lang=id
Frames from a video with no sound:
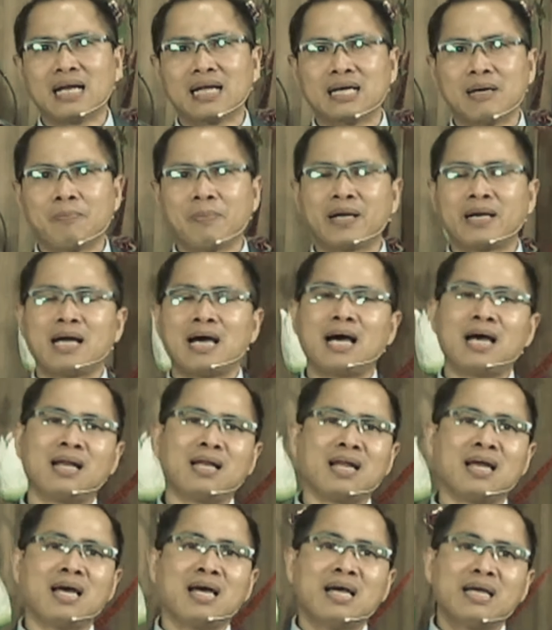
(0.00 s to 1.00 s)
kepada
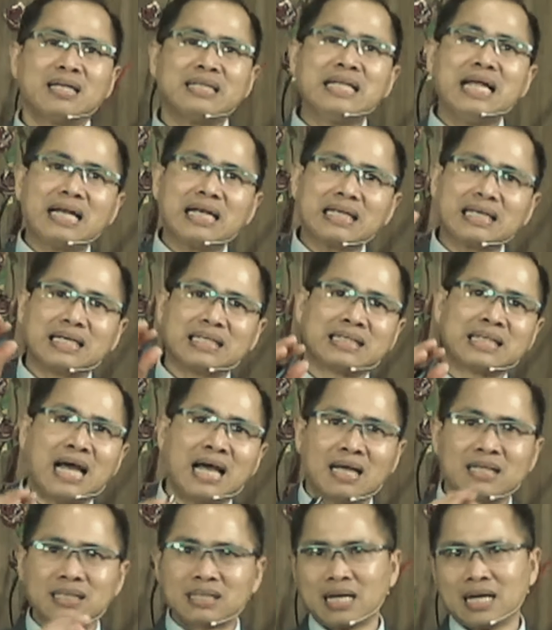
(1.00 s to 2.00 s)
Allah dan ke
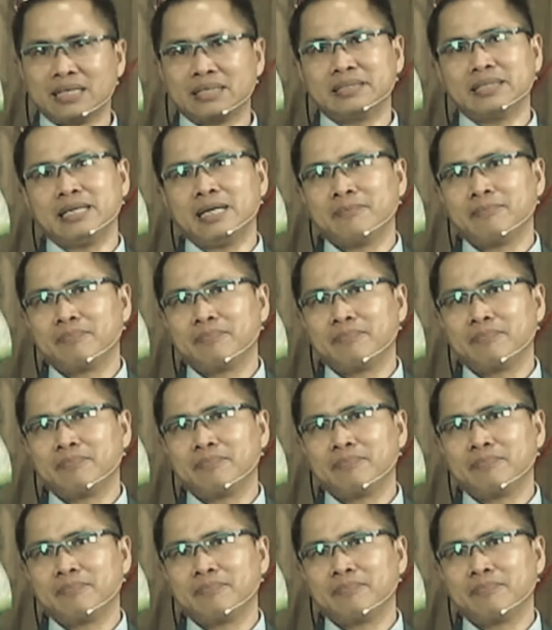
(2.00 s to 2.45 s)
tahtanya.